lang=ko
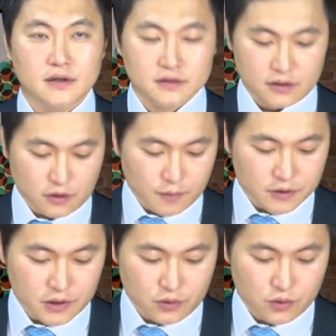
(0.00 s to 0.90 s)
자, 첫
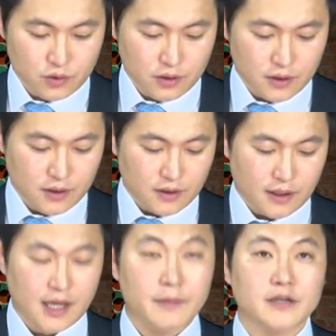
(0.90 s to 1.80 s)
번째로
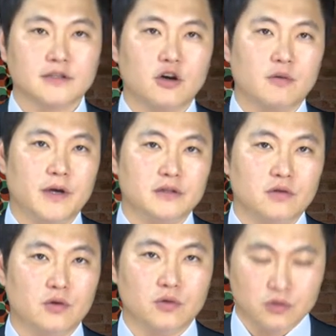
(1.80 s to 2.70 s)
가맹사업의
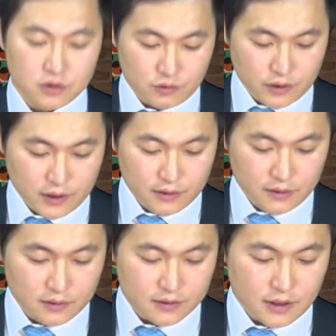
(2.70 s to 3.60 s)
성공을 위한
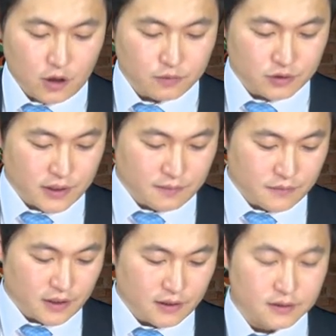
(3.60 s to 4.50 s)
사업
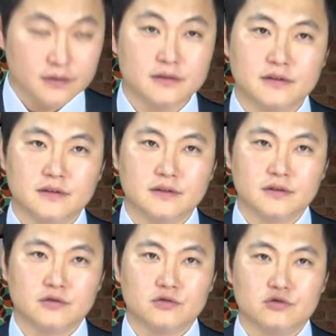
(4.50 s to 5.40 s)
구성입니다.
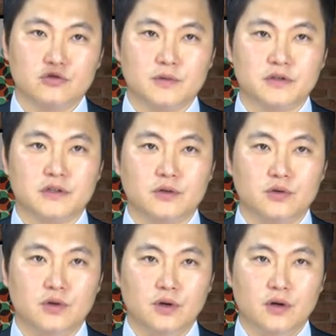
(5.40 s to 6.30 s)
두
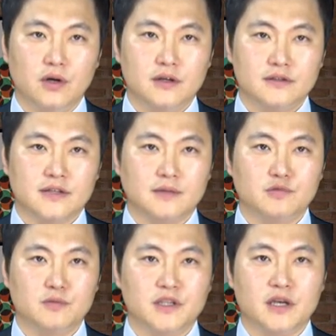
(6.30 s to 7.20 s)
번째로
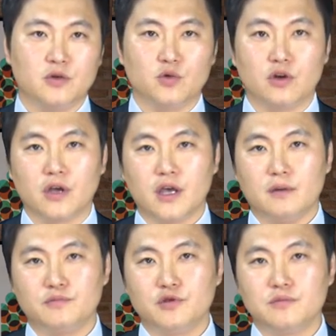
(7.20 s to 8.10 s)
상품이나
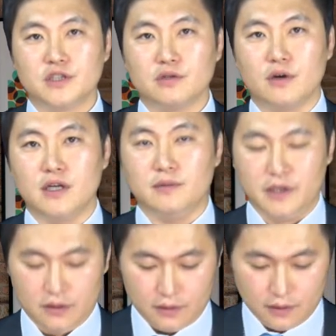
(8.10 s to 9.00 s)
용역의 품질 관리 및